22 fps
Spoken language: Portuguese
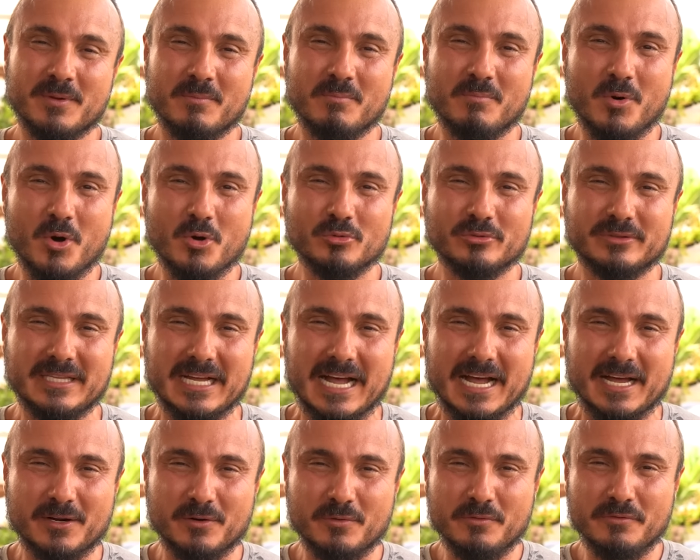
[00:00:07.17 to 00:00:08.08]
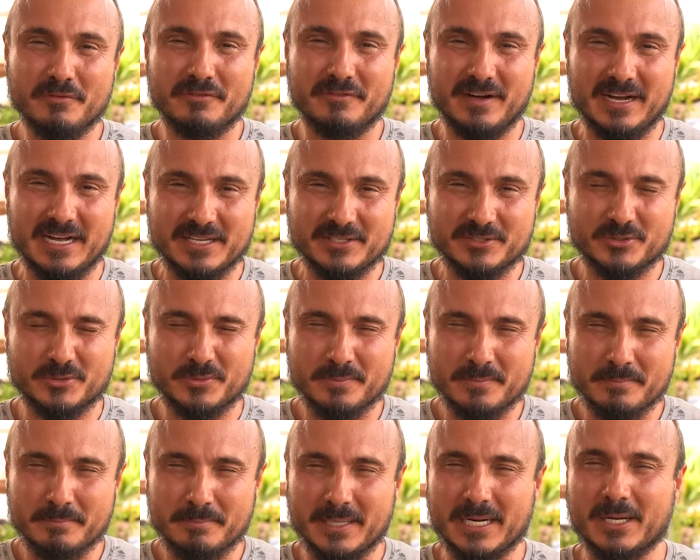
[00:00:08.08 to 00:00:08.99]
montar um vaso
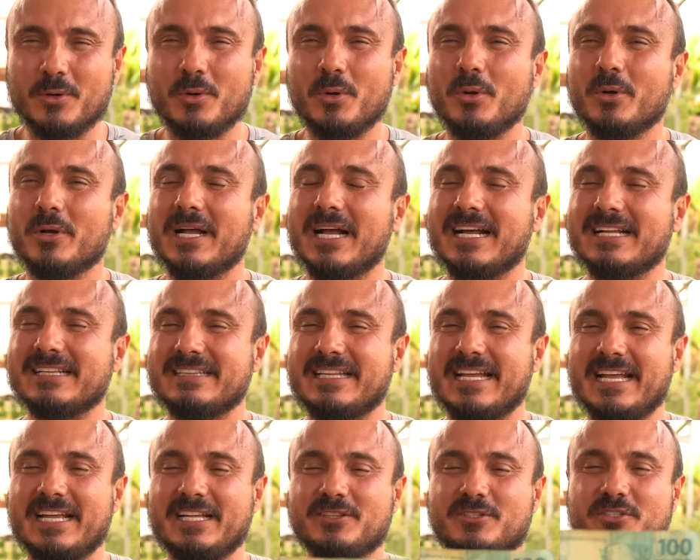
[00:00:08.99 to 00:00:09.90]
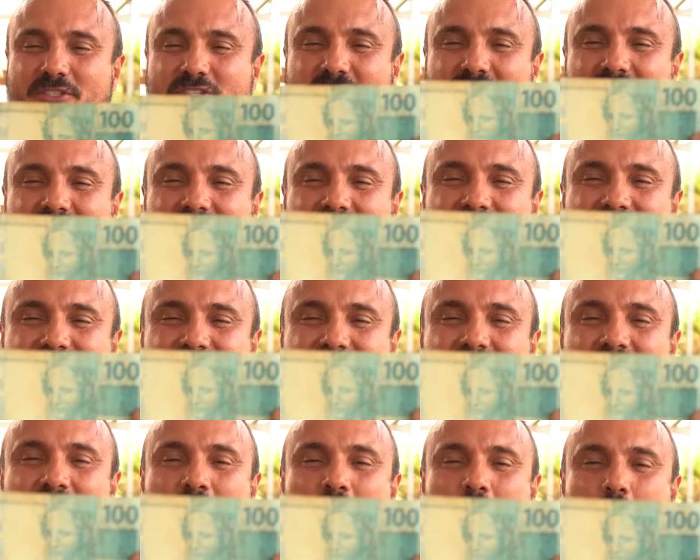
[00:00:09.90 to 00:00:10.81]
para colocar dentro de
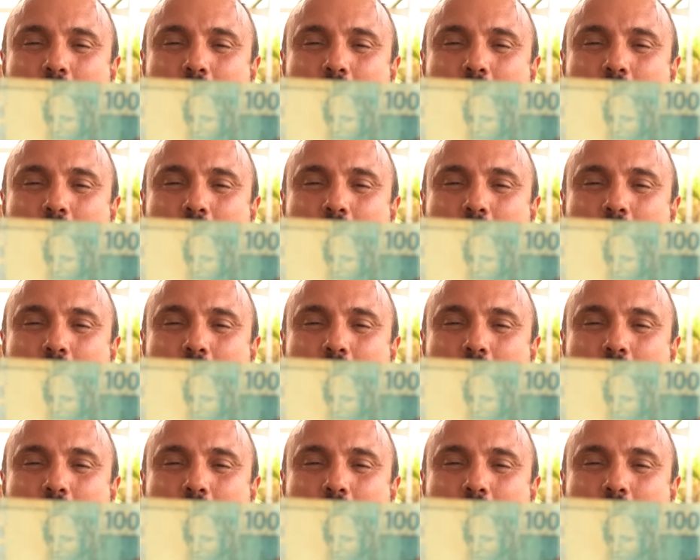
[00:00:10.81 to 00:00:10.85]
casa